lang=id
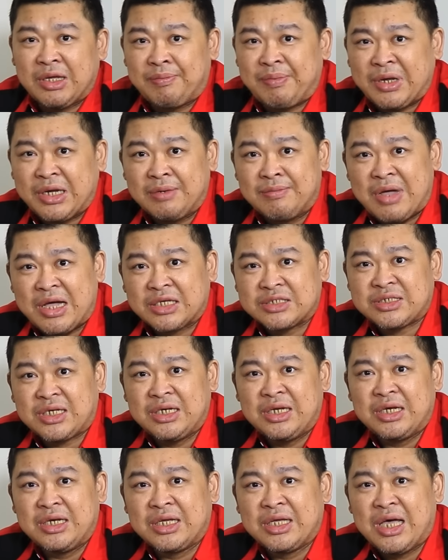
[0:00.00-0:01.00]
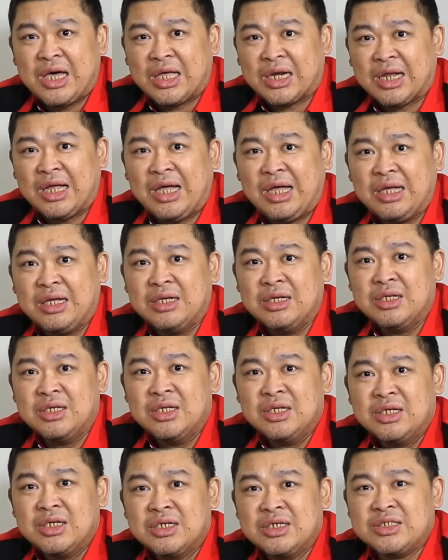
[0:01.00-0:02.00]
kepada bangsa dan negara
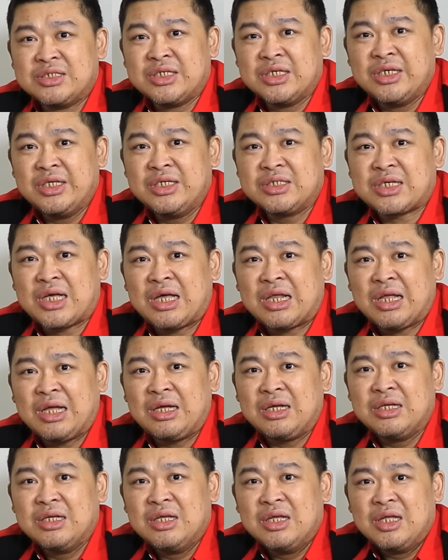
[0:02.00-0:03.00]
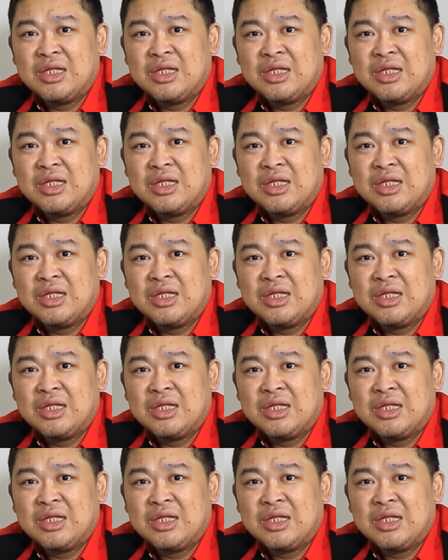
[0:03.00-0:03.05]
di sini sekarang